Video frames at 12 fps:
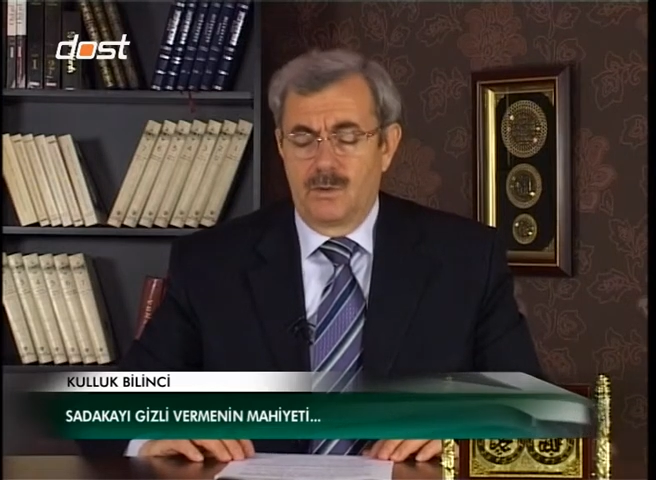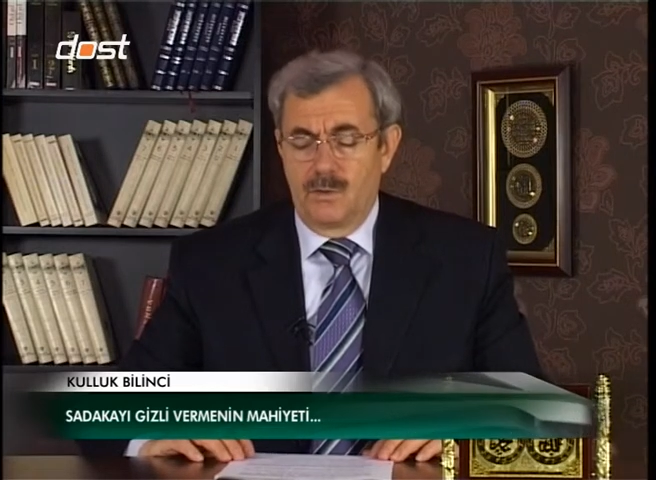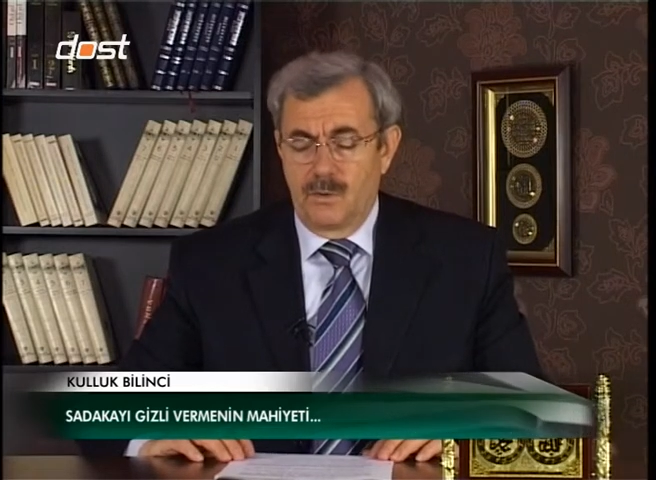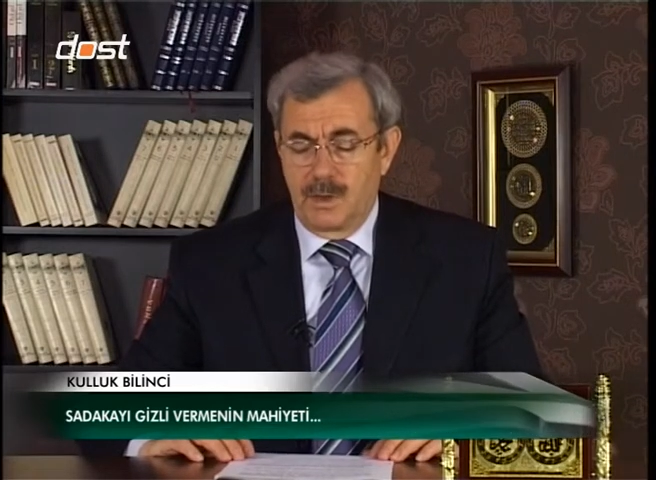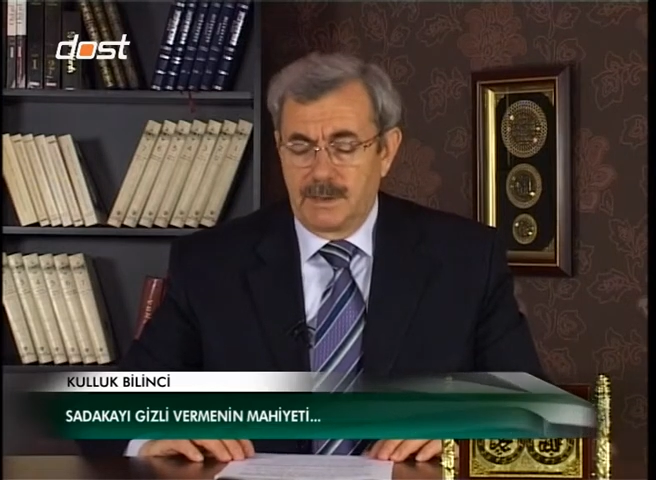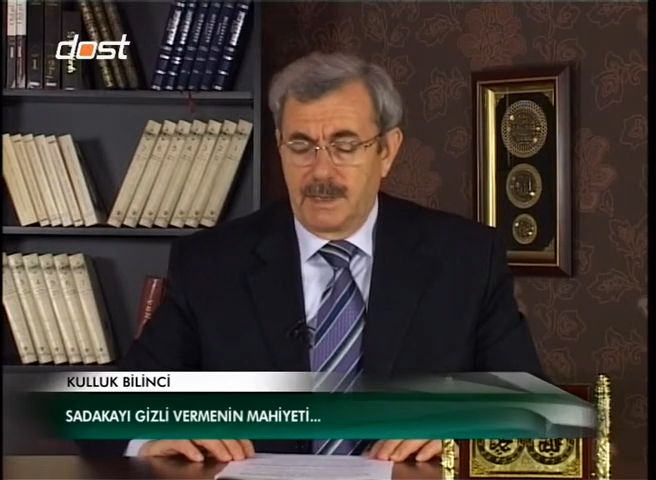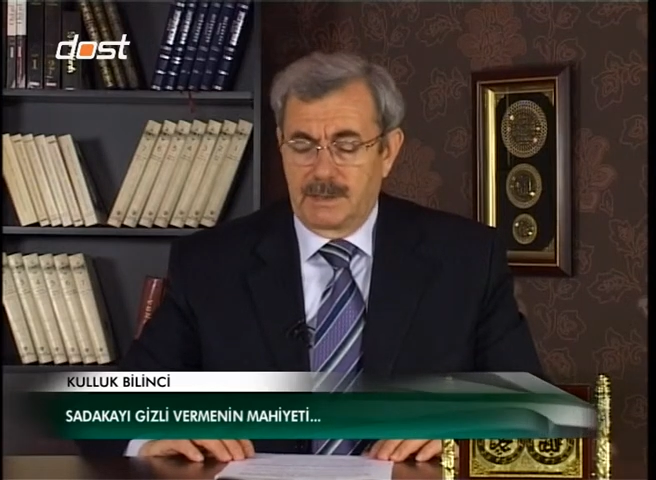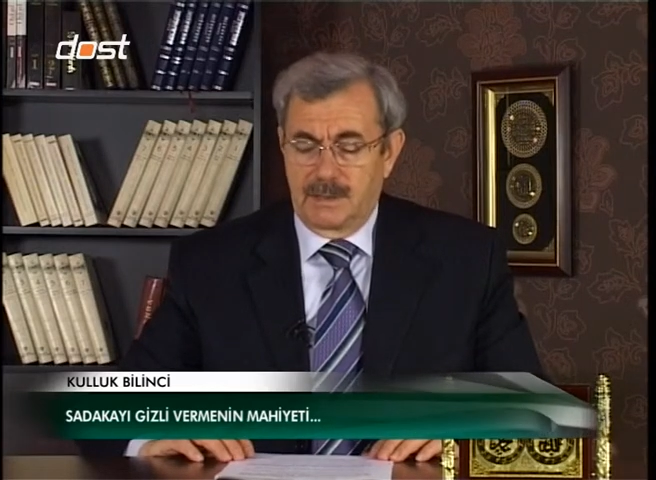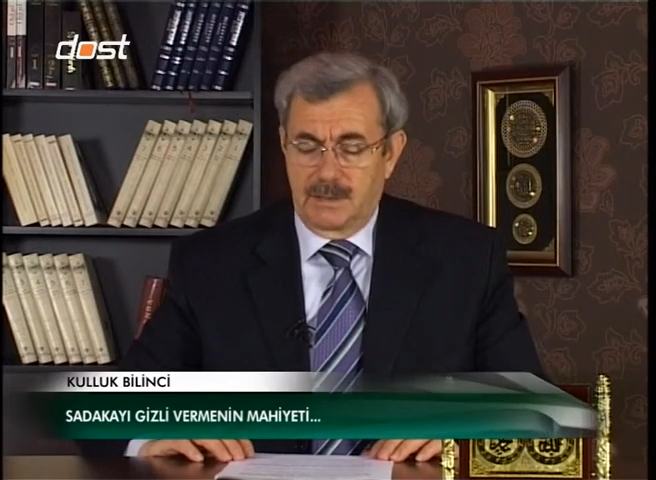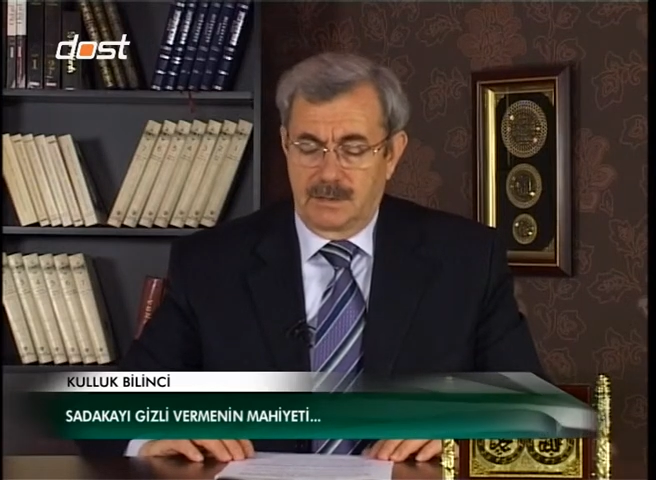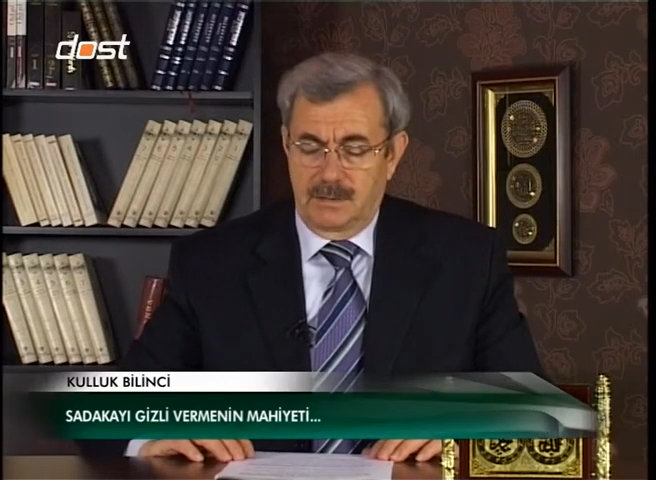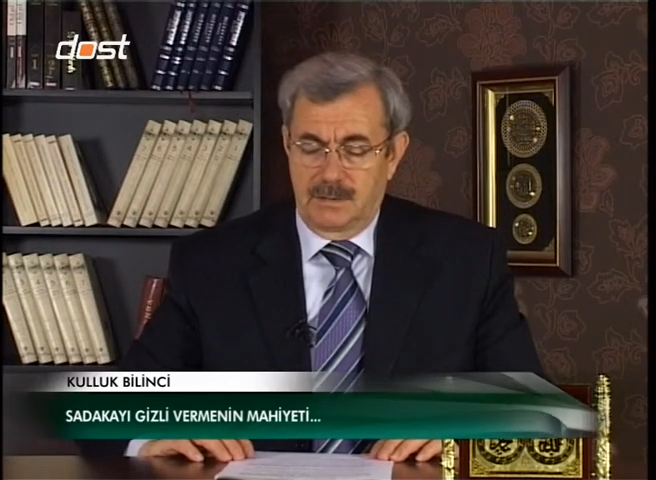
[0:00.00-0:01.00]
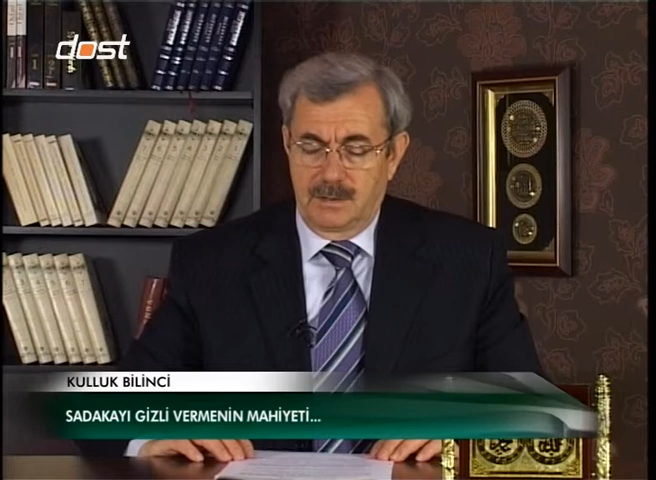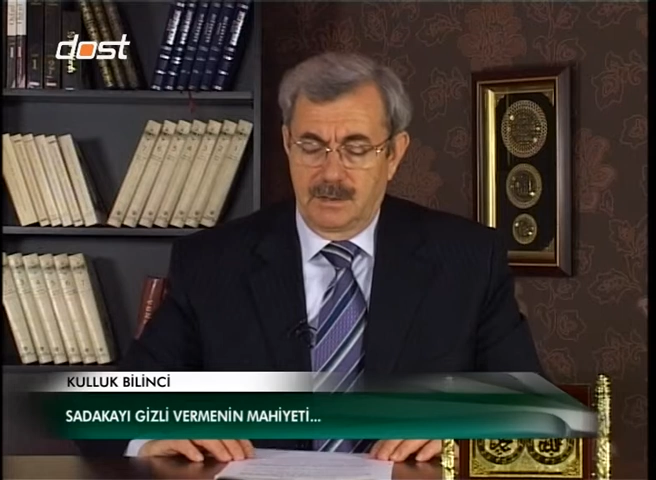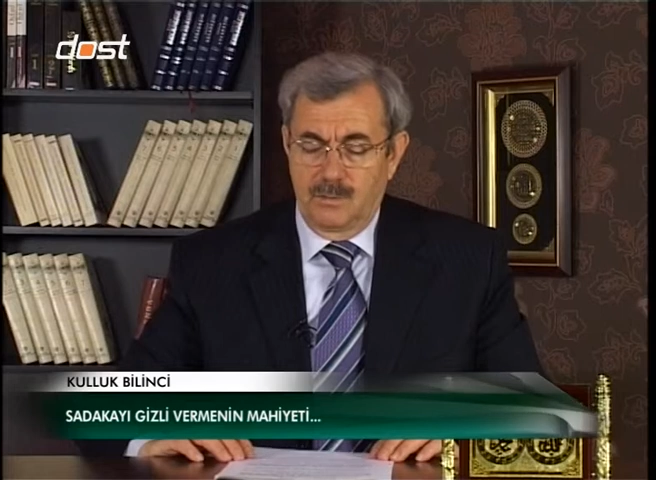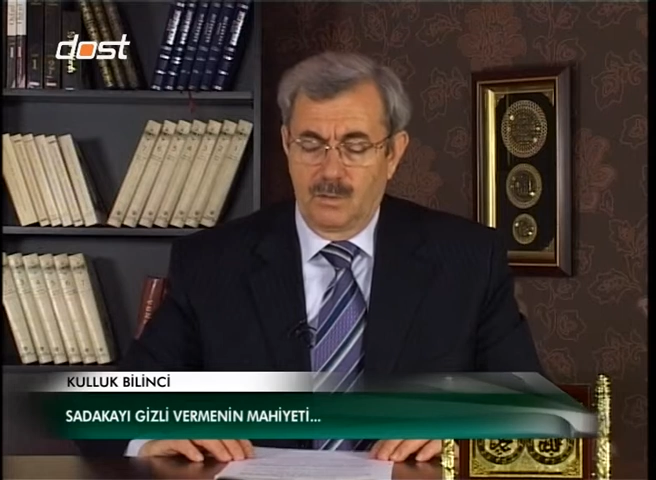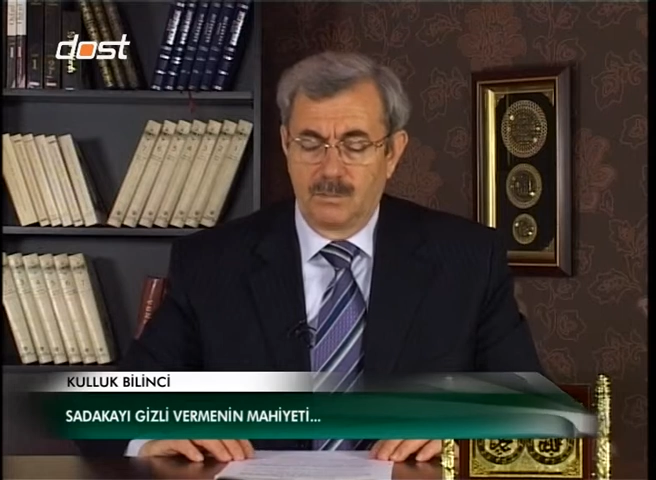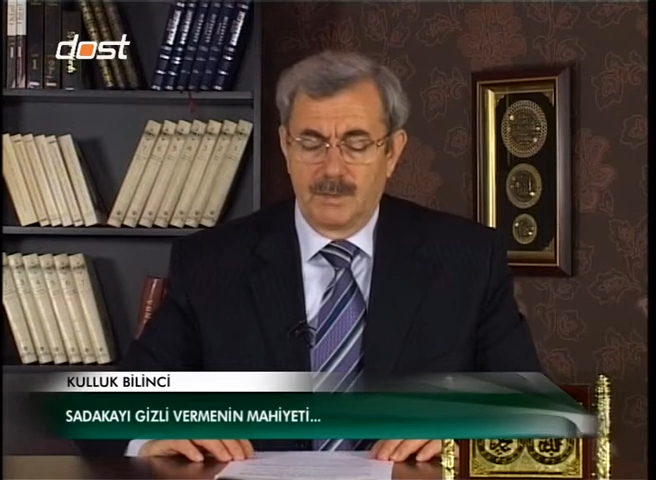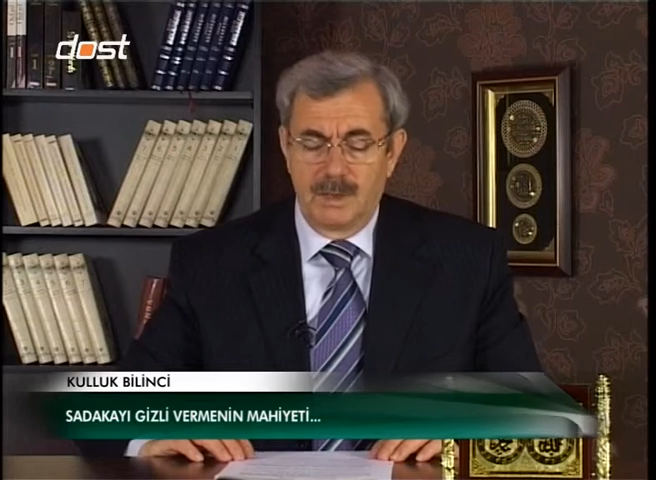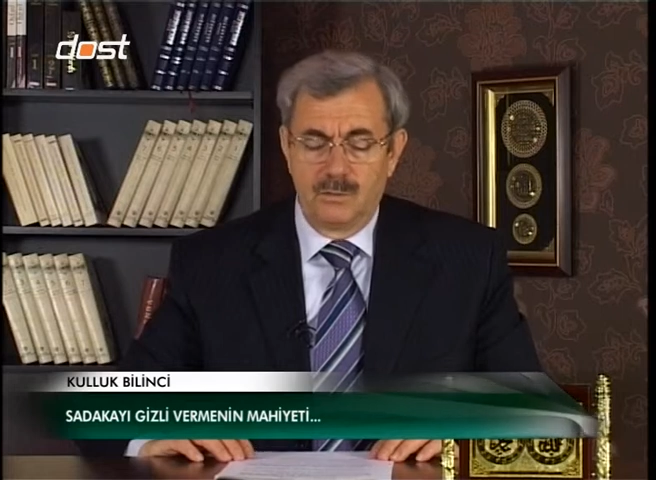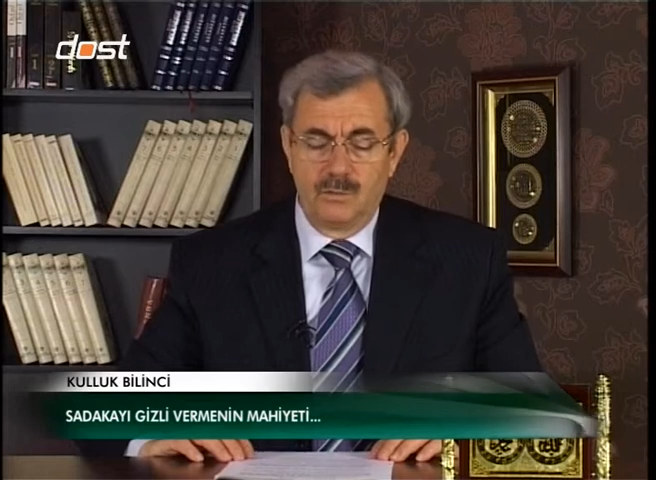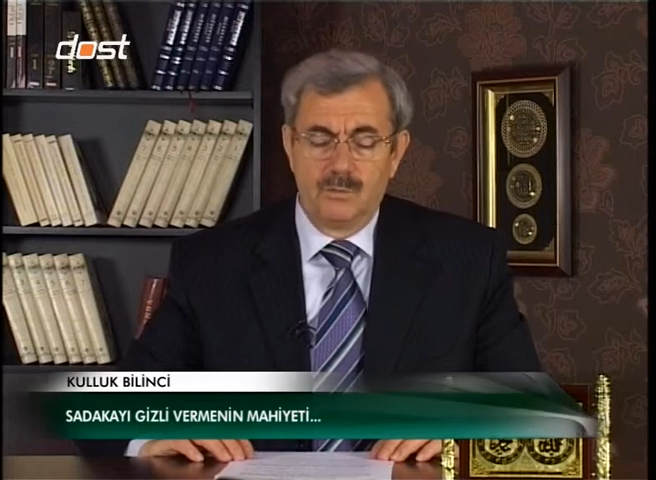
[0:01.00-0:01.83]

örnek e, olmayı